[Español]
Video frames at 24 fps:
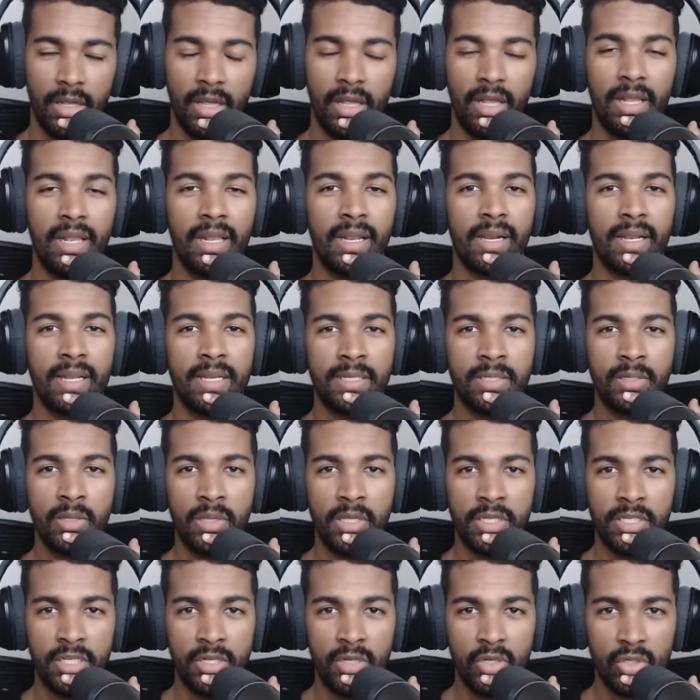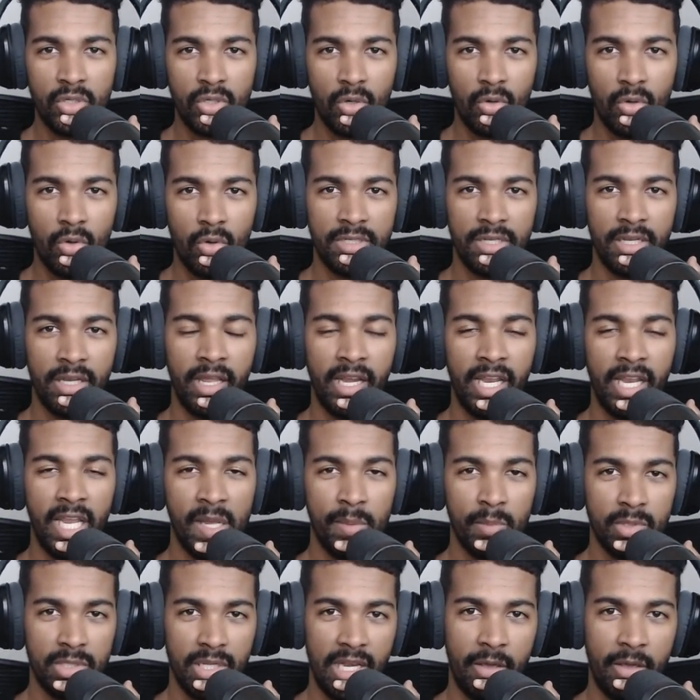el resto de chinos
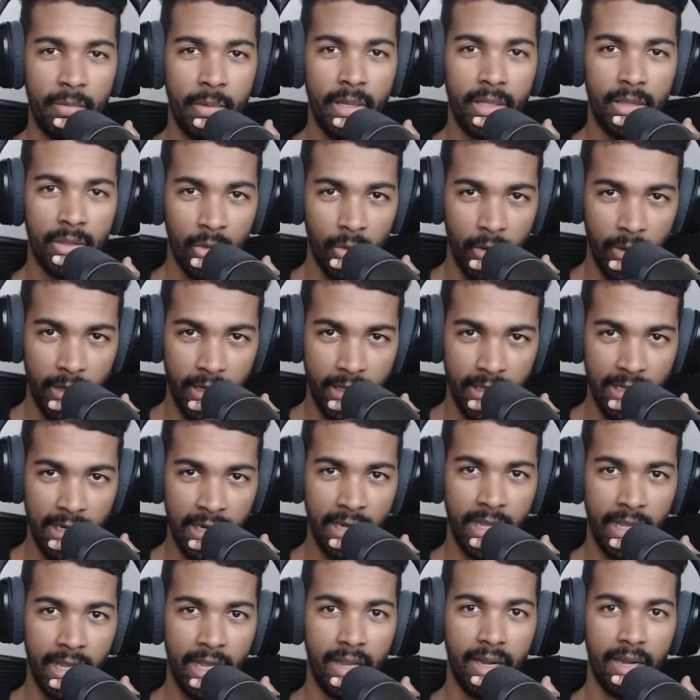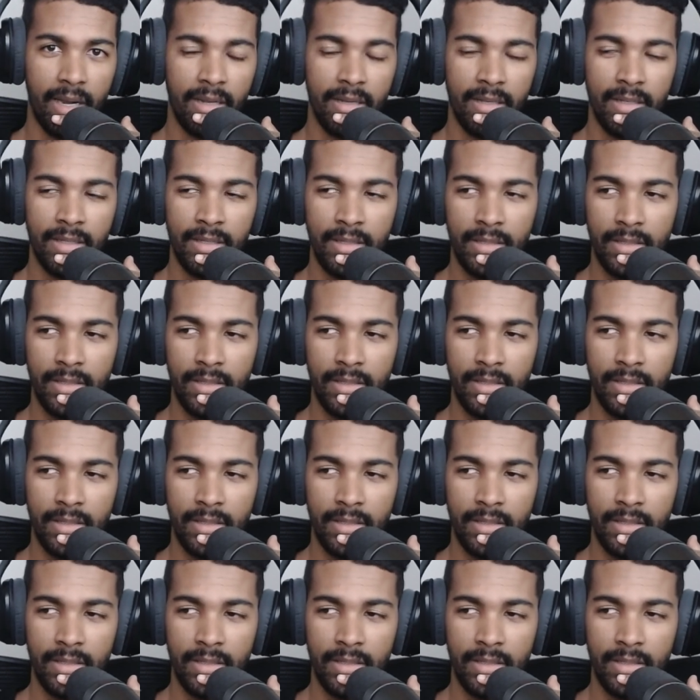conseguiríamos la victoria de la guerra.